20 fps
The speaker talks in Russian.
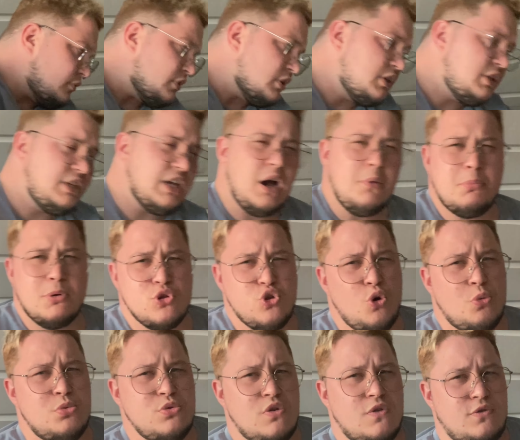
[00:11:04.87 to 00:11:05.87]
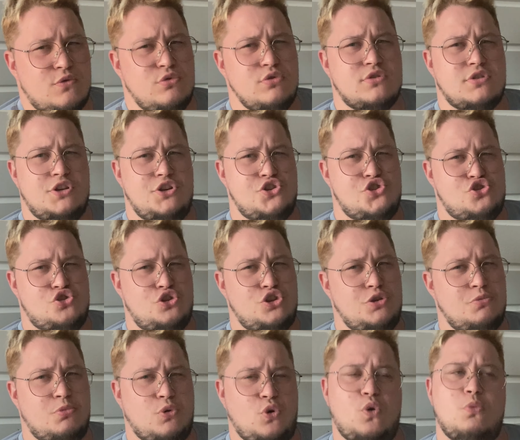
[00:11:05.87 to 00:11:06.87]
я подобного вкуса еще не
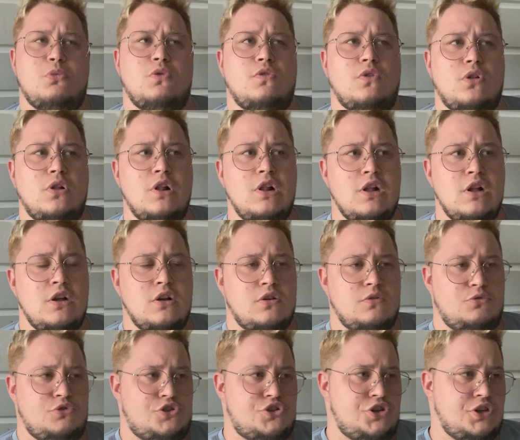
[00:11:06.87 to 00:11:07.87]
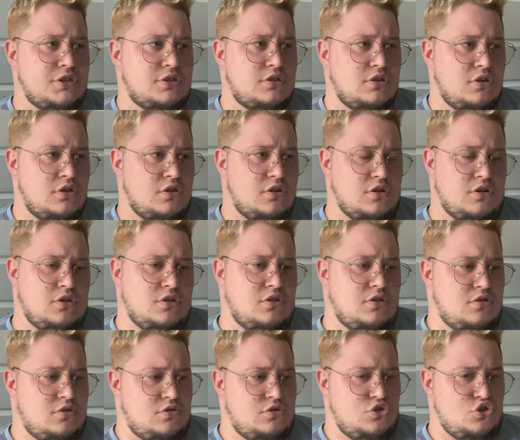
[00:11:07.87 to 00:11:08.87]
пробовал. Вот честно,
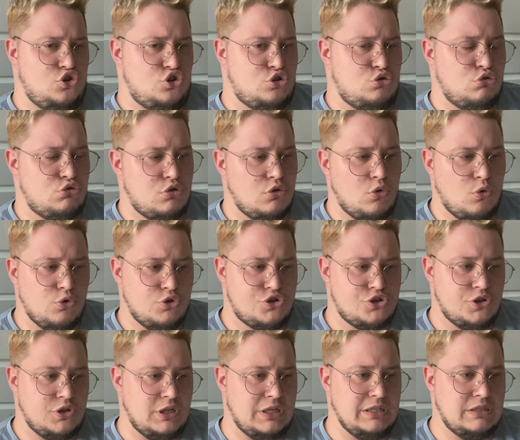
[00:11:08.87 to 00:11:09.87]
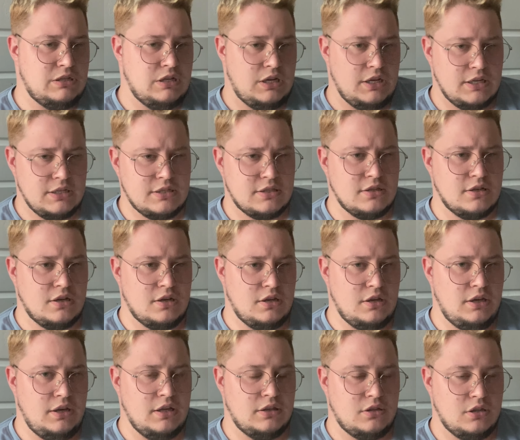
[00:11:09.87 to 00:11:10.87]
а, что-то очень интересное,
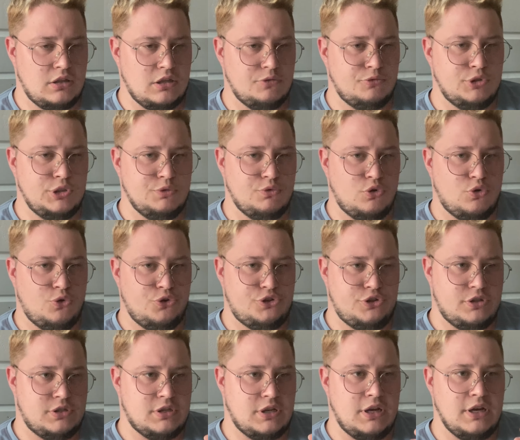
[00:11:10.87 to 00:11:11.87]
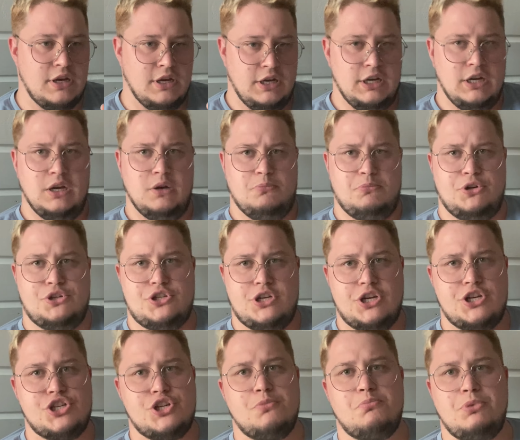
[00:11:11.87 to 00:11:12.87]
и от этого его хочется
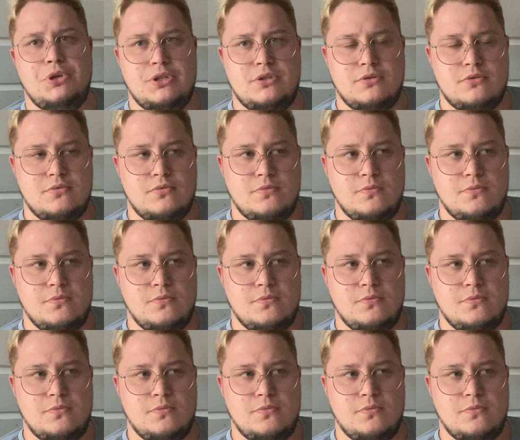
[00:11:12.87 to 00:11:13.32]
почаще пить.